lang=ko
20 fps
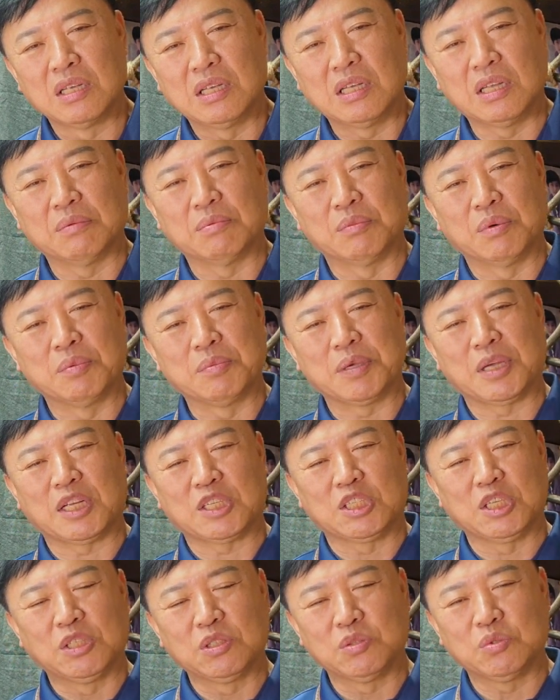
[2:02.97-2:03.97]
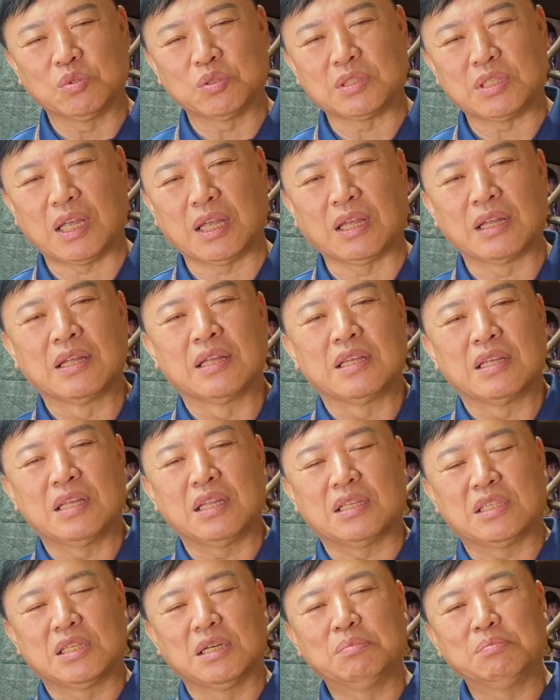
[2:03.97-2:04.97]
이 뭡니까? 정유생, 이
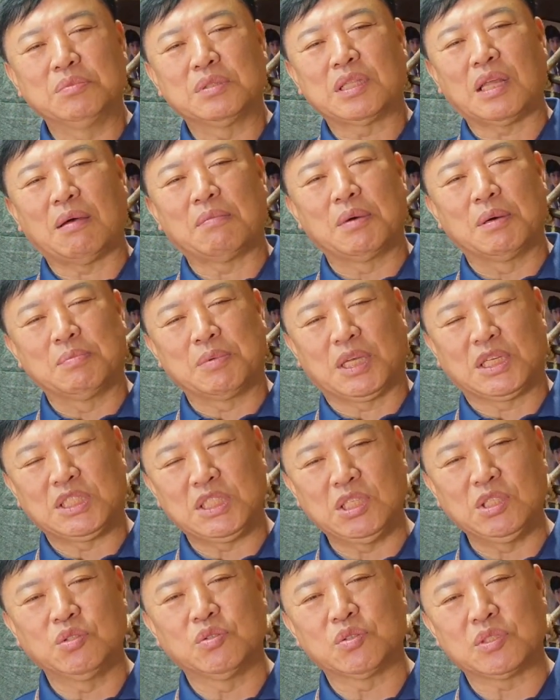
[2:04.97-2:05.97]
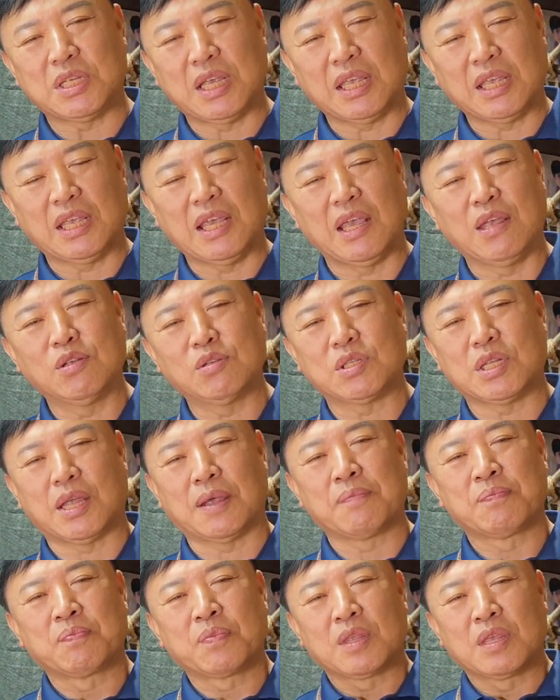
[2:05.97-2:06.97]
전부 다 뭡니까? 신유생, 계유생,
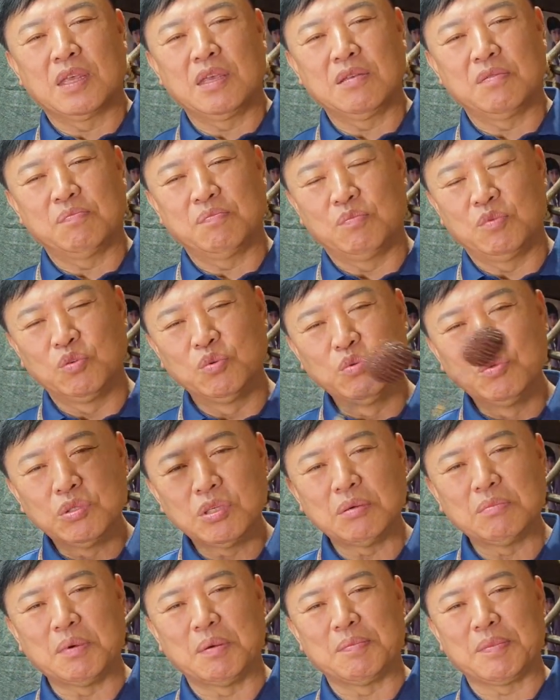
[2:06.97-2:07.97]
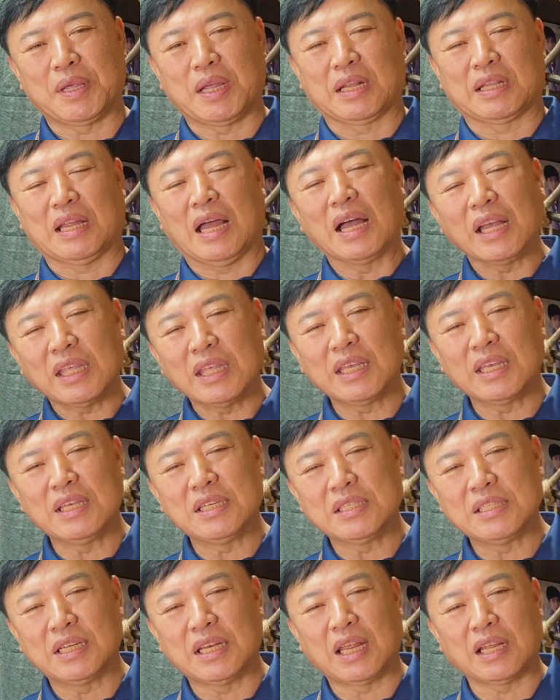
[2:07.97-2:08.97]
이 묘는 뭡니까? 닭이기
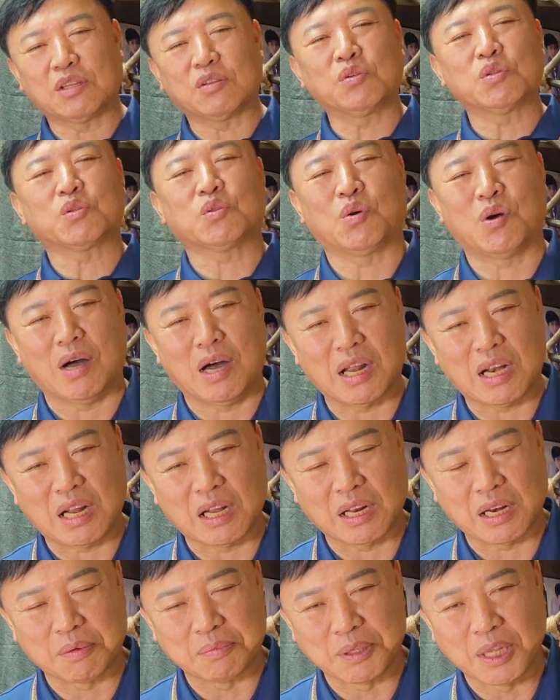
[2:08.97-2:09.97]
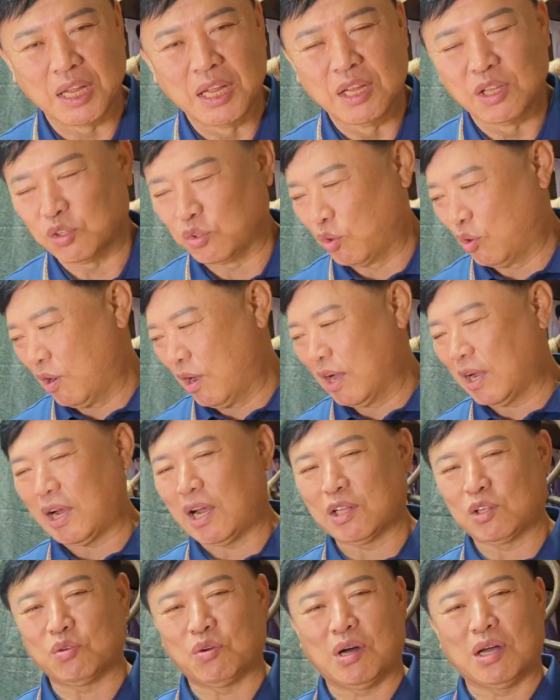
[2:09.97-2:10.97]
전에 또 도화라 그럽니다.
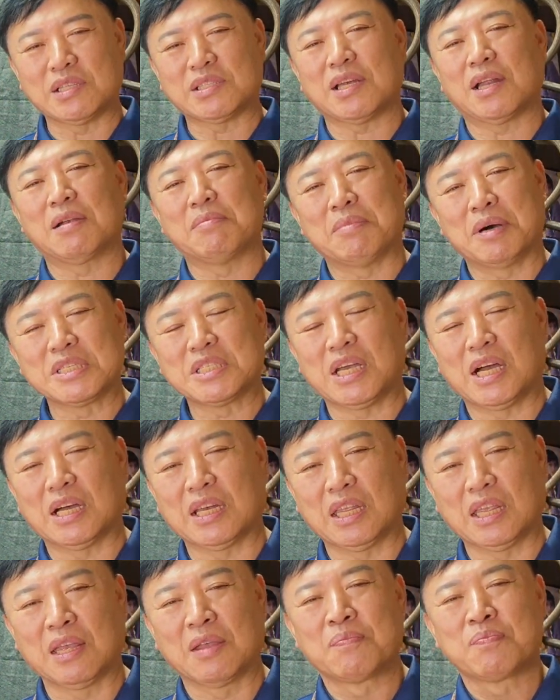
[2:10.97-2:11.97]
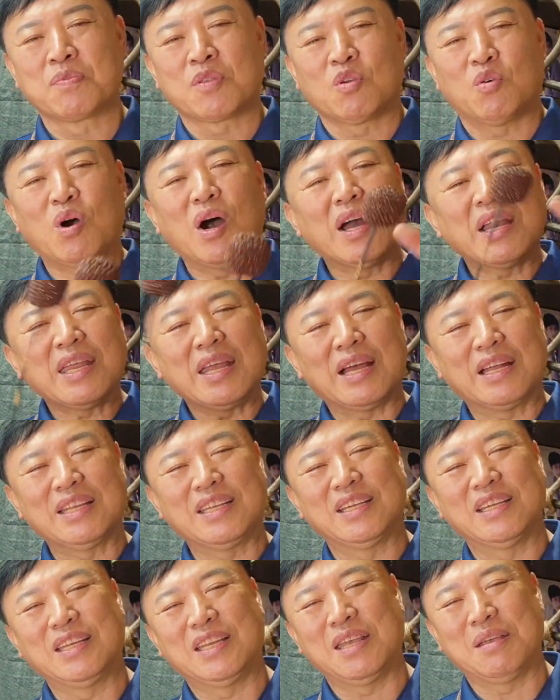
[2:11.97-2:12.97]
도화가 도화살을 맞이하니 화려한
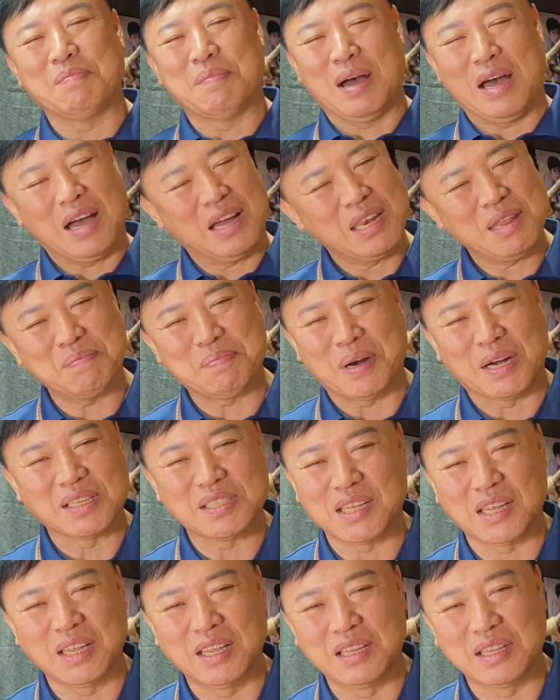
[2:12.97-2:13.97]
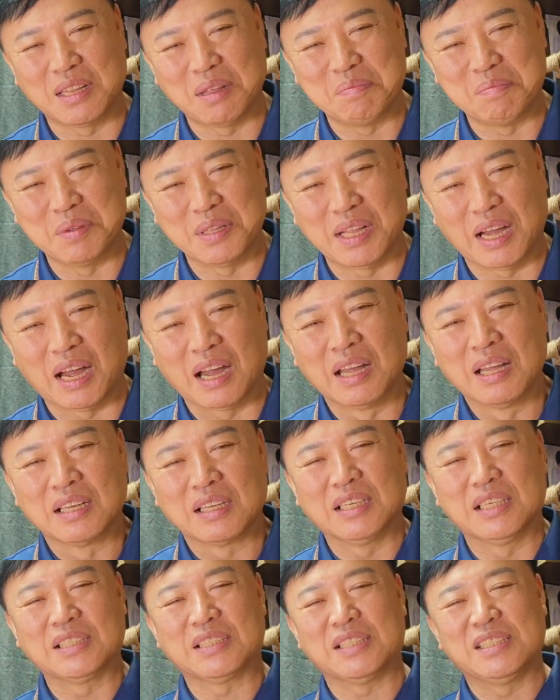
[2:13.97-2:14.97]
일이 많이 발생이 됩니다.
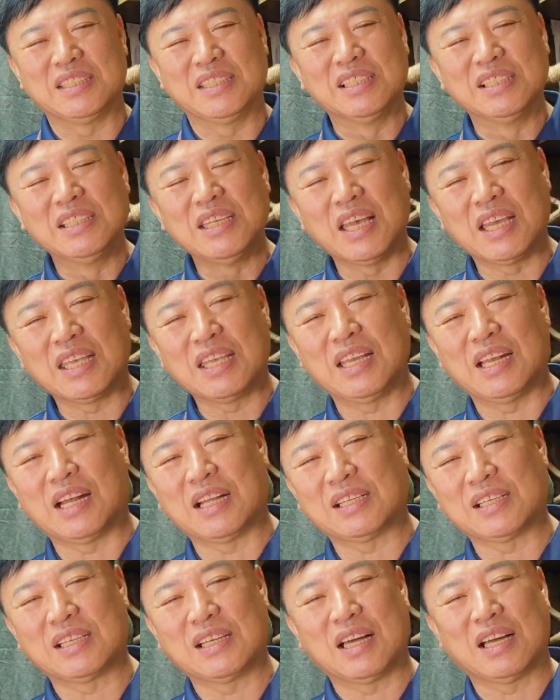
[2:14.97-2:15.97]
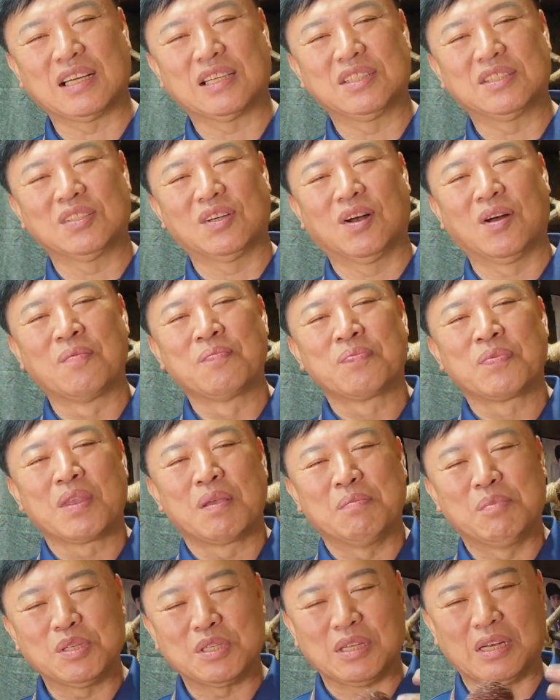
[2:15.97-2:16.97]
그것은 여행이라든가 그죠?
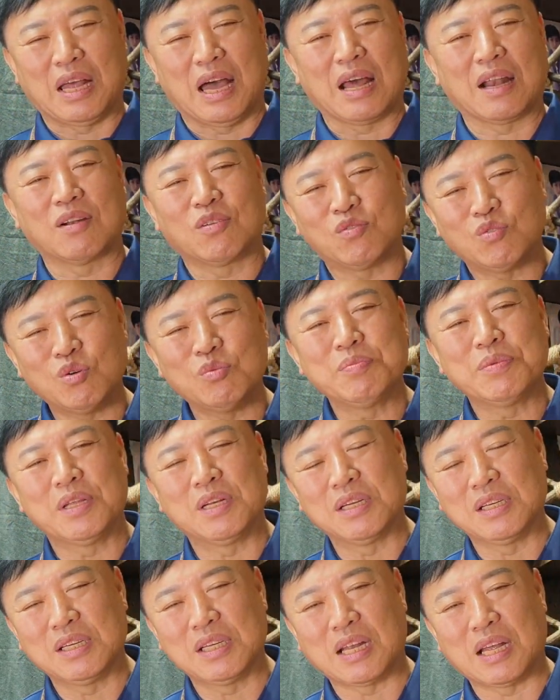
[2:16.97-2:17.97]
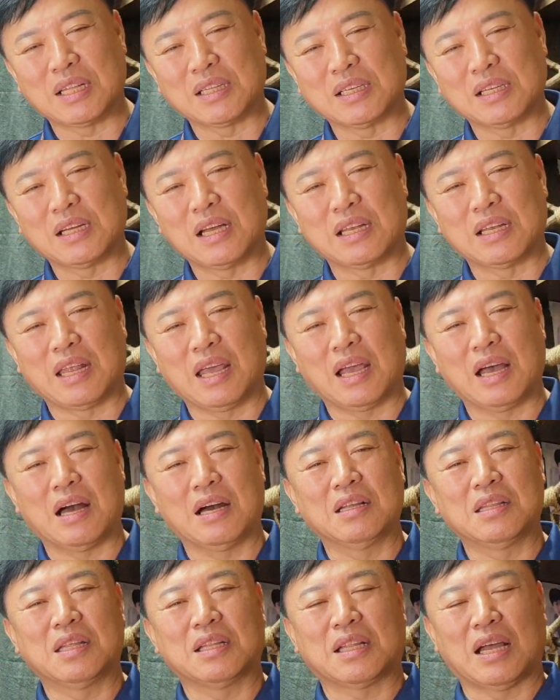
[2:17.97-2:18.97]
무슨 나를 꾸미는 거라든가 내가
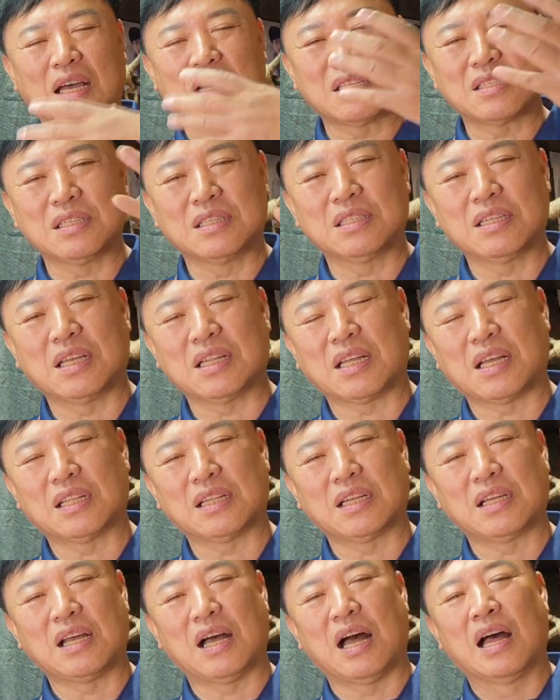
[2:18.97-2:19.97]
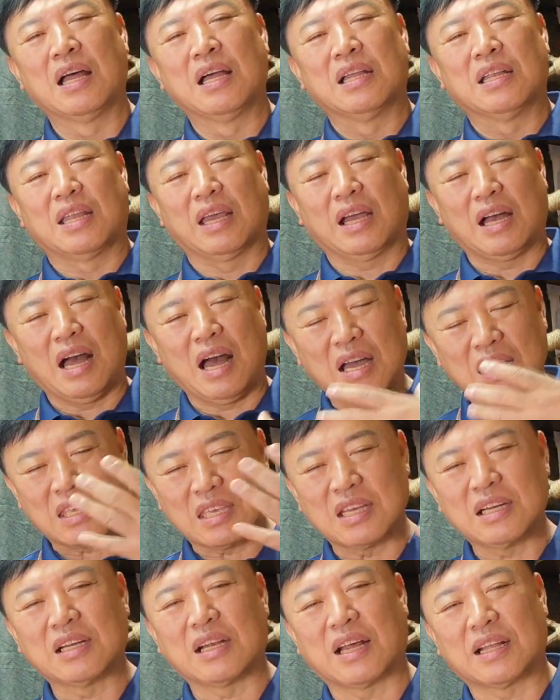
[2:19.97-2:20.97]
어디 당선되다든가 내가
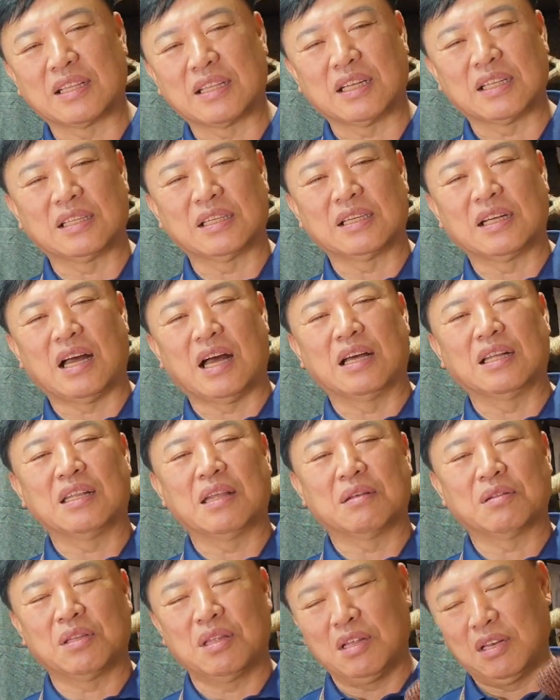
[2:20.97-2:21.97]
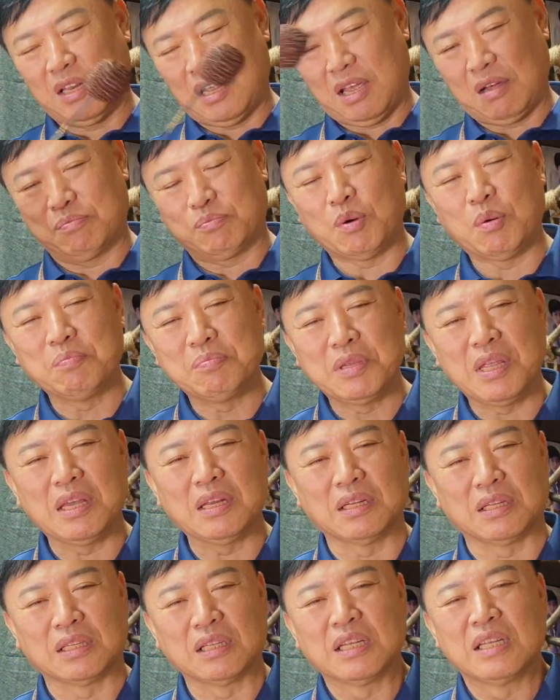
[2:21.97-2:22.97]
합격을 한다든가 어디 어디 내가
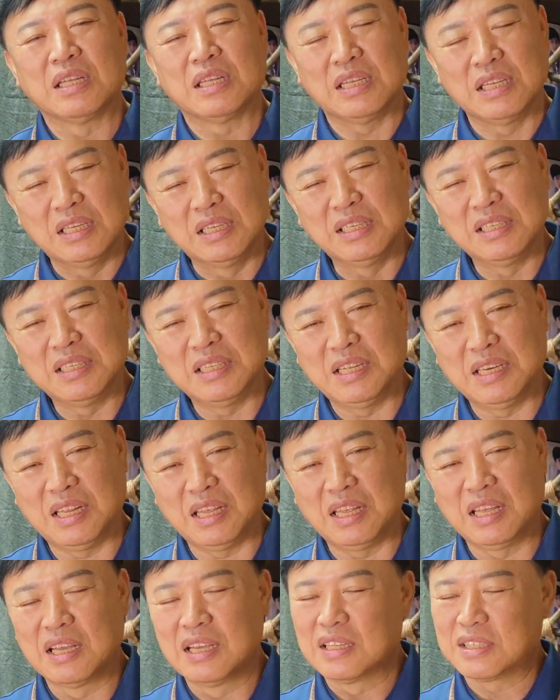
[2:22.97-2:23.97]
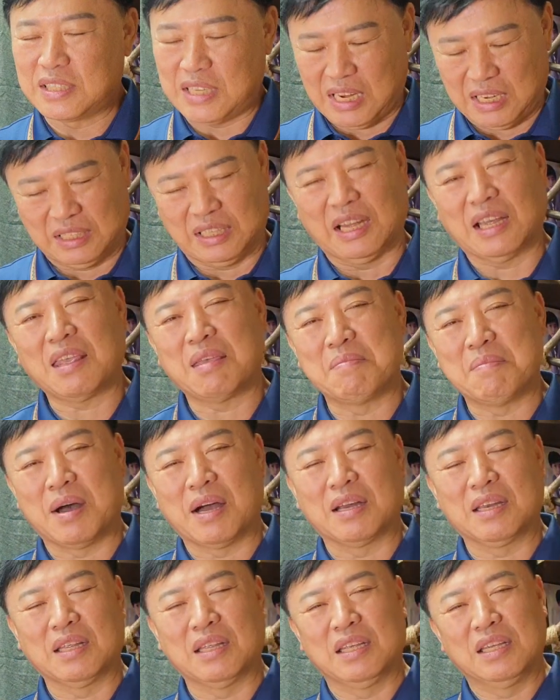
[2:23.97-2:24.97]
뽐내는 이런 일이 상당히
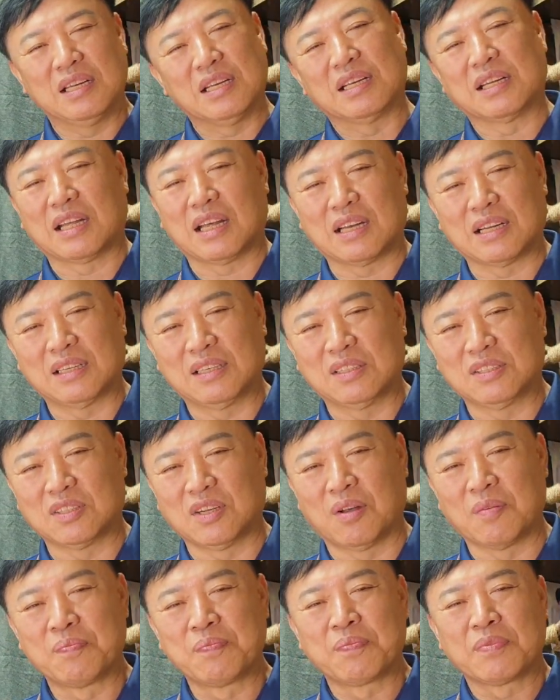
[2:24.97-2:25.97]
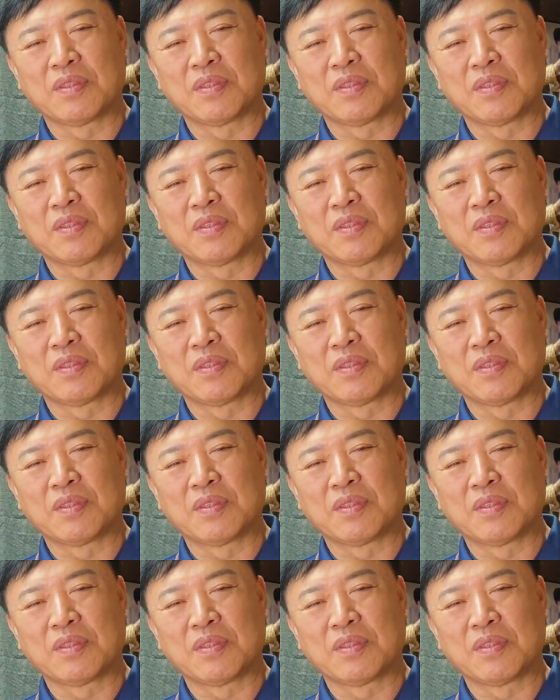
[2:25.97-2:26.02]
많이 일어나는 거죠.